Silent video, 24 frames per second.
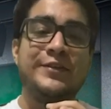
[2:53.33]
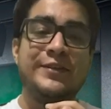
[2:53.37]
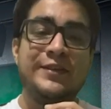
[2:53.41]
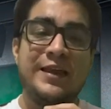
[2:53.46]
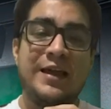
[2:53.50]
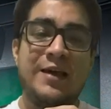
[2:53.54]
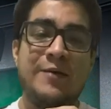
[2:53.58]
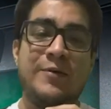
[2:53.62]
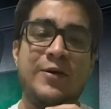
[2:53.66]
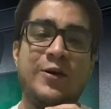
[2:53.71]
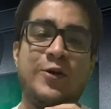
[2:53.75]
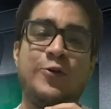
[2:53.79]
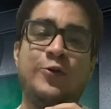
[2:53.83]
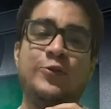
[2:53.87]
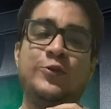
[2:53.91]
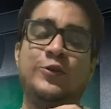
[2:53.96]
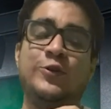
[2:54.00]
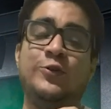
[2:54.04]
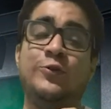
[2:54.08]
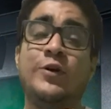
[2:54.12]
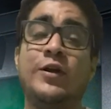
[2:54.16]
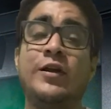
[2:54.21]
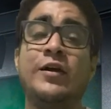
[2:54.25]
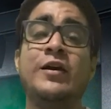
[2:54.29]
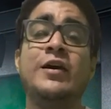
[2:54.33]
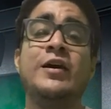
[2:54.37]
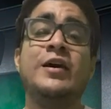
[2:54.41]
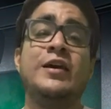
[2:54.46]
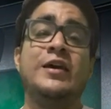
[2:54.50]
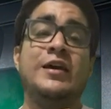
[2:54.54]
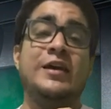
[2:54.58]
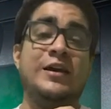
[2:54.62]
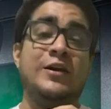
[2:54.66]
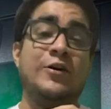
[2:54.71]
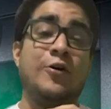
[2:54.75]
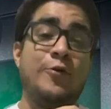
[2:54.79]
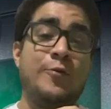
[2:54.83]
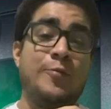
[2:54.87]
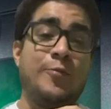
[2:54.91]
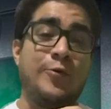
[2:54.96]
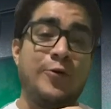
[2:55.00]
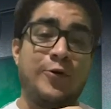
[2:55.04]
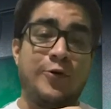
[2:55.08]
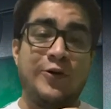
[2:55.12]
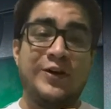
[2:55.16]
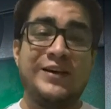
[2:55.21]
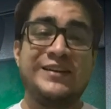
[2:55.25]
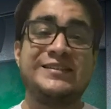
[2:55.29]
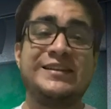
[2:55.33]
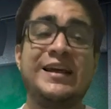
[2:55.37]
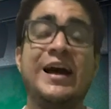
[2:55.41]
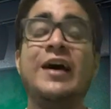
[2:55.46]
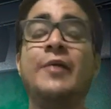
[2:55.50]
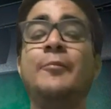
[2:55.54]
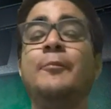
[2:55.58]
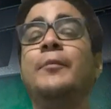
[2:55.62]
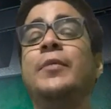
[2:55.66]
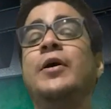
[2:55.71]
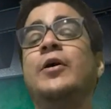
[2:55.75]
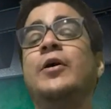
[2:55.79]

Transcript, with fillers: debe continuar. Y hoy por hoy están,